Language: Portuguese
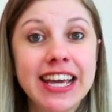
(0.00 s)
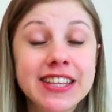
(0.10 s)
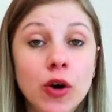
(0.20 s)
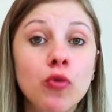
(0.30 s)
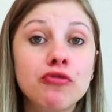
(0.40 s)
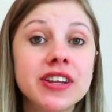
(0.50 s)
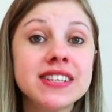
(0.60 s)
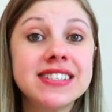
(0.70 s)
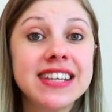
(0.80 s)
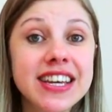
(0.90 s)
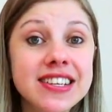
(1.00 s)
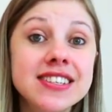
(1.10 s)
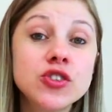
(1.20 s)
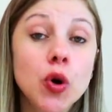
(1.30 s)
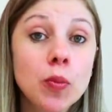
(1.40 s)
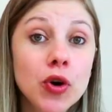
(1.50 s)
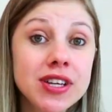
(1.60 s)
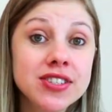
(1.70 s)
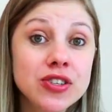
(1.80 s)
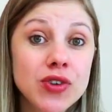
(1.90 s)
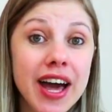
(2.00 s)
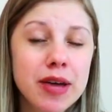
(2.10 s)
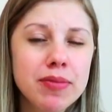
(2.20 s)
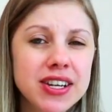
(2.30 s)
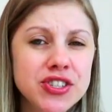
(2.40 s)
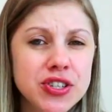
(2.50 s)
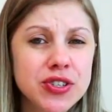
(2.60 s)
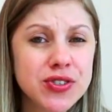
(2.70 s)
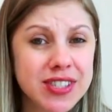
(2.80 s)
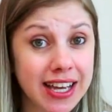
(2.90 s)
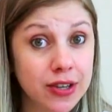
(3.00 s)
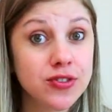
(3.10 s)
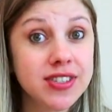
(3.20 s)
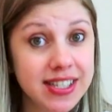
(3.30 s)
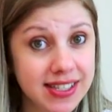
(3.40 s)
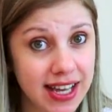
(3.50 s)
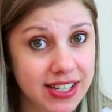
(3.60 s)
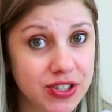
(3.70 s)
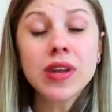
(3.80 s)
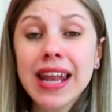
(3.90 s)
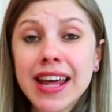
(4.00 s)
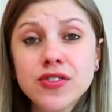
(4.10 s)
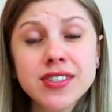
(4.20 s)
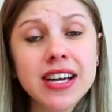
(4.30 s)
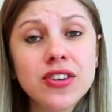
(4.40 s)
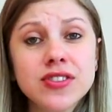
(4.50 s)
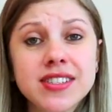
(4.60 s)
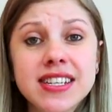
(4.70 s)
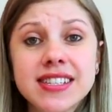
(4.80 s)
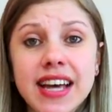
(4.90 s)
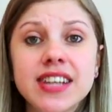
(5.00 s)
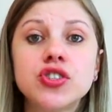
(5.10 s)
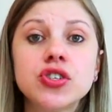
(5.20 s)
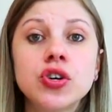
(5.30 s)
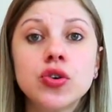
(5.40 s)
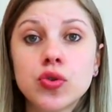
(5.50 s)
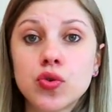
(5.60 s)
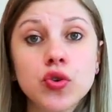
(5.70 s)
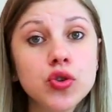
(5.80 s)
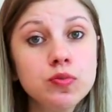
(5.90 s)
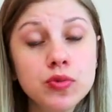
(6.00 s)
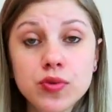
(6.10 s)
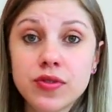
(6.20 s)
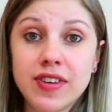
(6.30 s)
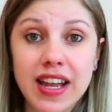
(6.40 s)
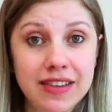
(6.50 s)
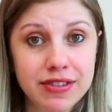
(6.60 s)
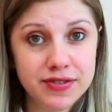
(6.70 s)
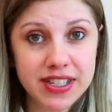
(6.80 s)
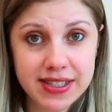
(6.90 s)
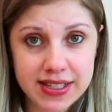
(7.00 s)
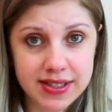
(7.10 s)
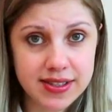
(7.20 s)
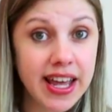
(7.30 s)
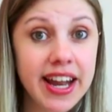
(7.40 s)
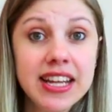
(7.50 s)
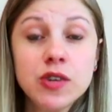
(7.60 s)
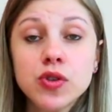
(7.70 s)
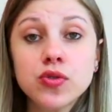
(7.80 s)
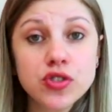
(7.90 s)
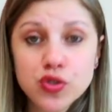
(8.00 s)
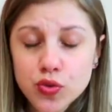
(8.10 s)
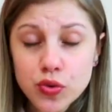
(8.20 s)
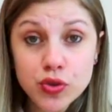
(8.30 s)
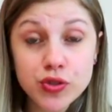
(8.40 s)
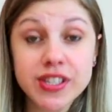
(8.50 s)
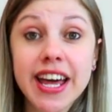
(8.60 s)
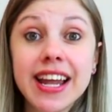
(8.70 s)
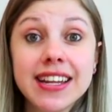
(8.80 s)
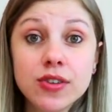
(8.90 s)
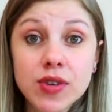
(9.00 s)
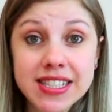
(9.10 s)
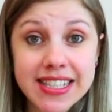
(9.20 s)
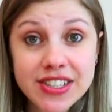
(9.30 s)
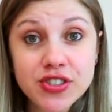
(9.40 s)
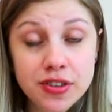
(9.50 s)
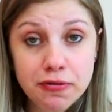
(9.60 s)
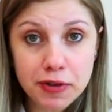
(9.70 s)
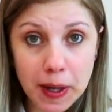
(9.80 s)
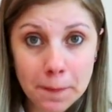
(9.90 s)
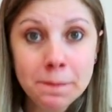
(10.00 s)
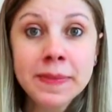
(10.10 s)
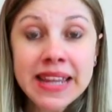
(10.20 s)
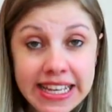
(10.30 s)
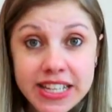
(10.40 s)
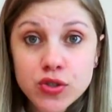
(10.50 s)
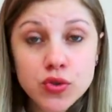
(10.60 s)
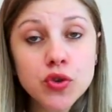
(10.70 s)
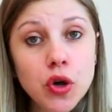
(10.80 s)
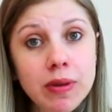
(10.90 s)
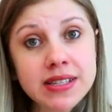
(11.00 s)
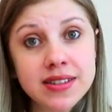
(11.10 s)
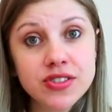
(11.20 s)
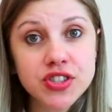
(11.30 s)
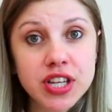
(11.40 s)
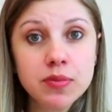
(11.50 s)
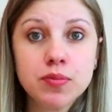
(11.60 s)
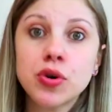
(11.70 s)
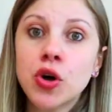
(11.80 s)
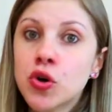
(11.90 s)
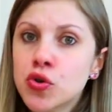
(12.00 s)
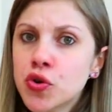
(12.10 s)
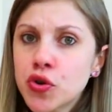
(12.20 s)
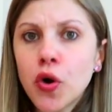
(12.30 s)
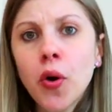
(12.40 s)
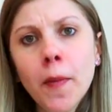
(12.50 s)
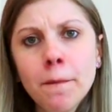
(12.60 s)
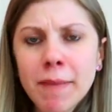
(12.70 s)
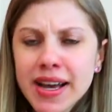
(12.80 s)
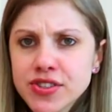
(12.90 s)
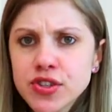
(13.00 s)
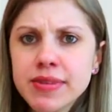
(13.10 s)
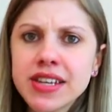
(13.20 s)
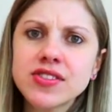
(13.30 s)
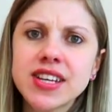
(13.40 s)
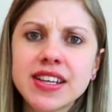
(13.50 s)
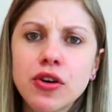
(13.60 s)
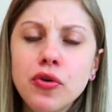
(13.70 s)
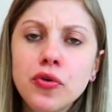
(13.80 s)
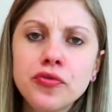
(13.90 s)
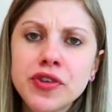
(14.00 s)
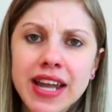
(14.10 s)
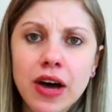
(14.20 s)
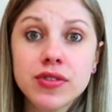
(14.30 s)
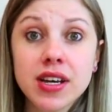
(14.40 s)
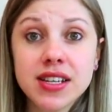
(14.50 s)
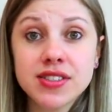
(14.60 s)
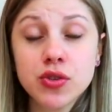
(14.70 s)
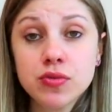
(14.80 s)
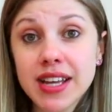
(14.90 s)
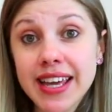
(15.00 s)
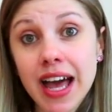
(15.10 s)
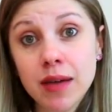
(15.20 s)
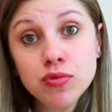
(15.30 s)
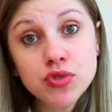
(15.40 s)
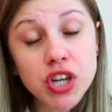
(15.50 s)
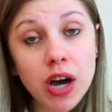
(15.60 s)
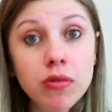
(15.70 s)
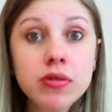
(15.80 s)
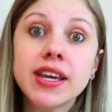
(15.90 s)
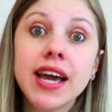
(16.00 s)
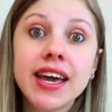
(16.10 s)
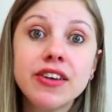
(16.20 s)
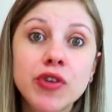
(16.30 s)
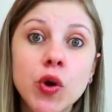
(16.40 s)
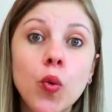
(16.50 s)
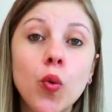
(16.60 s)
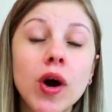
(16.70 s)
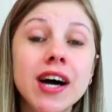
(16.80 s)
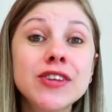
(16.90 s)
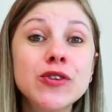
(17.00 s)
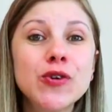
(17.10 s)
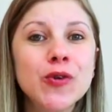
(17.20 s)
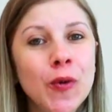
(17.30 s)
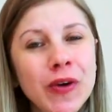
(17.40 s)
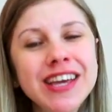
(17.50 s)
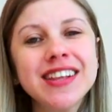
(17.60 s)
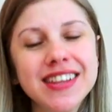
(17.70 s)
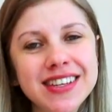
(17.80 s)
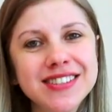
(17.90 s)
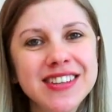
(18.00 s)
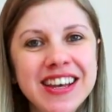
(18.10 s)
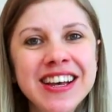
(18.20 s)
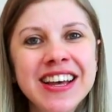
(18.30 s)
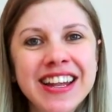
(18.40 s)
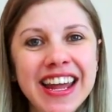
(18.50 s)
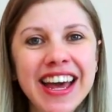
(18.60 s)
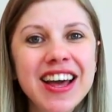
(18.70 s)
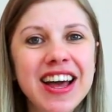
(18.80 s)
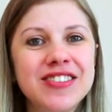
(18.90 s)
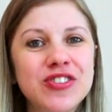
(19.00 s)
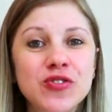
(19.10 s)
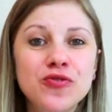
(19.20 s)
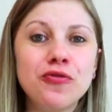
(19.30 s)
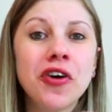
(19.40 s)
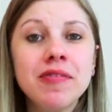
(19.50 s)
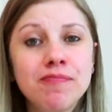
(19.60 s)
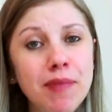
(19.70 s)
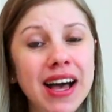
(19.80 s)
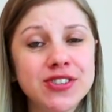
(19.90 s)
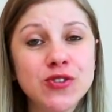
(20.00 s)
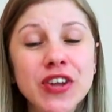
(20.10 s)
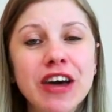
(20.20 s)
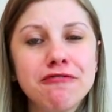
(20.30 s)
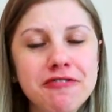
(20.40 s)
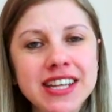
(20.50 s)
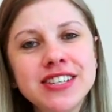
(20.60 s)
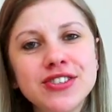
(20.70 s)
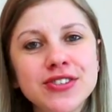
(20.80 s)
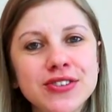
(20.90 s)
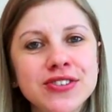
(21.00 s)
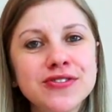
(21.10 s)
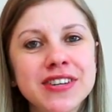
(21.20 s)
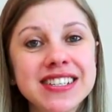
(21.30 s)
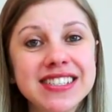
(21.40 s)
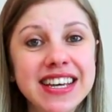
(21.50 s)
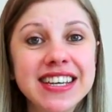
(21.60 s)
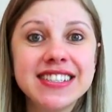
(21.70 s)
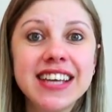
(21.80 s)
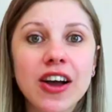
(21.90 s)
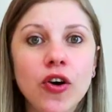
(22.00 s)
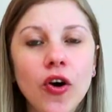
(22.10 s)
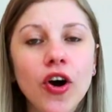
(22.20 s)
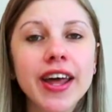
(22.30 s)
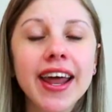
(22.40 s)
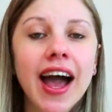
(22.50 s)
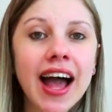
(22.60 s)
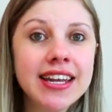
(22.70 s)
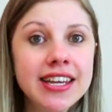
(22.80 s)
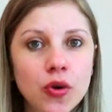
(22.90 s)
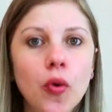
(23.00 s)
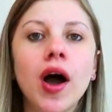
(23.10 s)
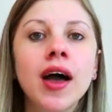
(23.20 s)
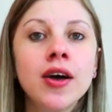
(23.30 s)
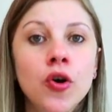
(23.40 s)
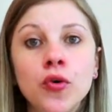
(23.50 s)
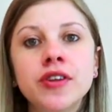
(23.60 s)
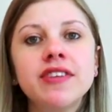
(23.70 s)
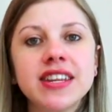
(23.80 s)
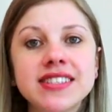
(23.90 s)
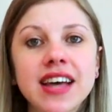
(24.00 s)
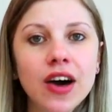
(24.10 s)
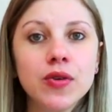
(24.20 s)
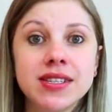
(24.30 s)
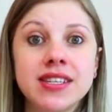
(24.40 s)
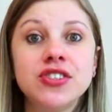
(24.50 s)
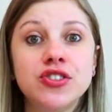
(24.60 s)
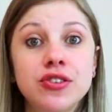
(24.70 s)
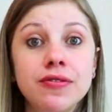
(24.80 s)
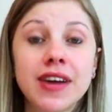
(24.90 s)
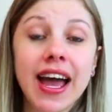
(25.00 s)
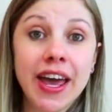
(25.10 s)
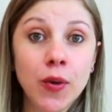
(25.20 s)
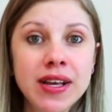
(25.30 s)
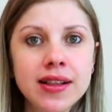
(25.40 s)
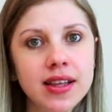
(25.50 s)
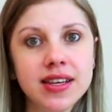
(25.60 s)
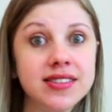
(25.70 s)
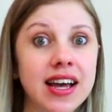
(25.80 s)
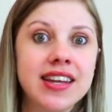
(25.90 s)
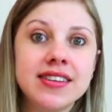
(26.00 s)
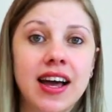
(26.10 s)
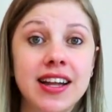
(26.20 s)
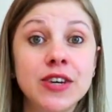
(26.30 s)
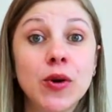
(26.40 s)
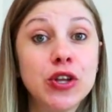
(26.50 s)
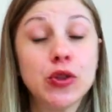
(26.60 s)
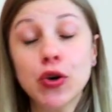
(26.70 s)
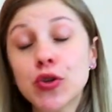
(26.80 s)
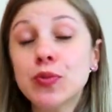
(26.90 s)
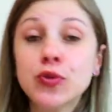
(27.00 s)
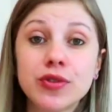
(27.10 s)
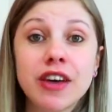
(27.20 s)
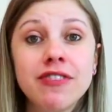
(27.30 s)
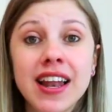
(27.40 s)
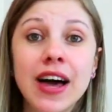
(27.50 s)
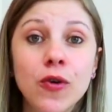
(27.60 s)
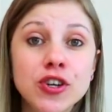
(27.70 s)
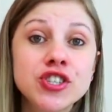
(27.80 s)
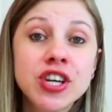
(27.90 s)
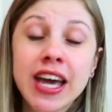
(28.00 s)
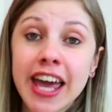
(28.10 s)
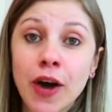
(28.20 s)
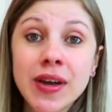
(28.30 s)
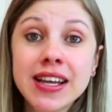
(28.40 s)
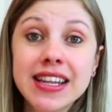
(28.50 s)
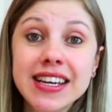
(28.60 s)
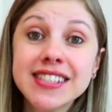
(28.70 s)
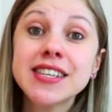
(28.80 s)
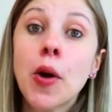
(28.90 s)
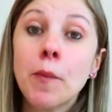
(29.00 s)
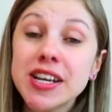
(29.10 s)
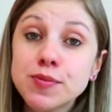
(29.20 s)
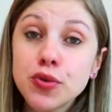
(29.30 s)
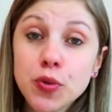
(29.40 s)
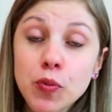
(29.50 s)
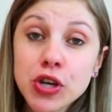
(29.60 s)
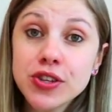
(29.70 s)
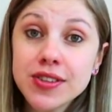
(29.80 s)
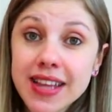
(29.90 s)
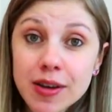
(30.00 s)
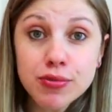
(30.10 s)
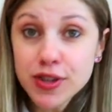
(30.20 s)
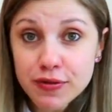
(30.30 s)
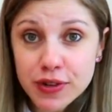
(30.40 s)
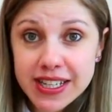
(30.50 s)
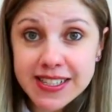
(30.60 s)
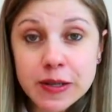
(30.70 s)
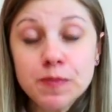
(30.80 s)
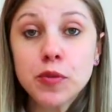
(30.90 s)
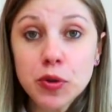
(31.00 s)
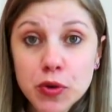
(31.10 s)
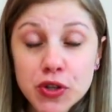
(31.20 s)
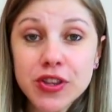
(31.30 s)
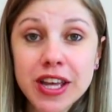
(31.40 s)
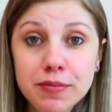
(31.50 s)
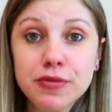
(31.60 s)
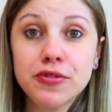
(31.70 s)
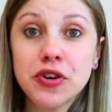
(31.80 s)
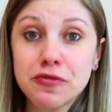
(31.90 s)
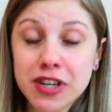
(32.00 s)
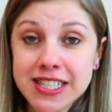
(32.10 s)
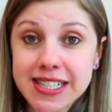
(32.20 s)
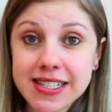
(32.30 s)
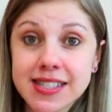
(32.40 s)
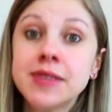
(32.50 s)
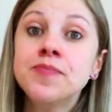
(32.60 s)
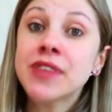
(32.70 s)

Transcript: Então o francês tomou esse lugar a partir do século 17. Lá no século 17, todo mundo falava francês. Era a língua dos estudos, era a língua científica. E isso durou bastante tempo. Durou mais ou menos até o final da Segunda Guerra Mundial, que aí foi quando o inglês, né, foi passou na frente do francês e agora a língua universal e científica é o inglês. É a, a língua que todo mundo quer falar hoje é o inglês, mas por muito tempo não foi assim. Por muito tempo foi o francês.